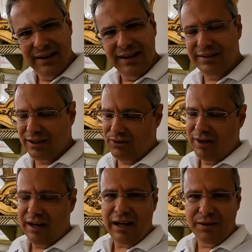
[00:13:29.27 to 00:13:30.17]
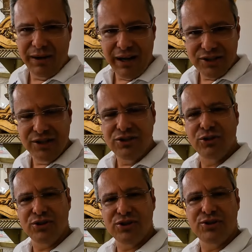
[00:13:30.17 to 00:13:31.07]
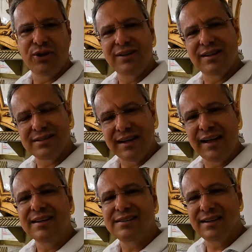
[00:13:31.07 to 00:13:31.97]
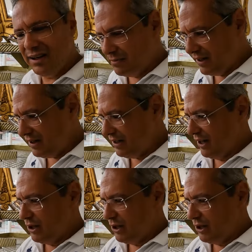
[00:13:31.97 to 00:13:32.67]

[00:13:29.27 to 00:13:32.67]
Então, a imagem de Nossa Senhora de Nazaré seria a mãe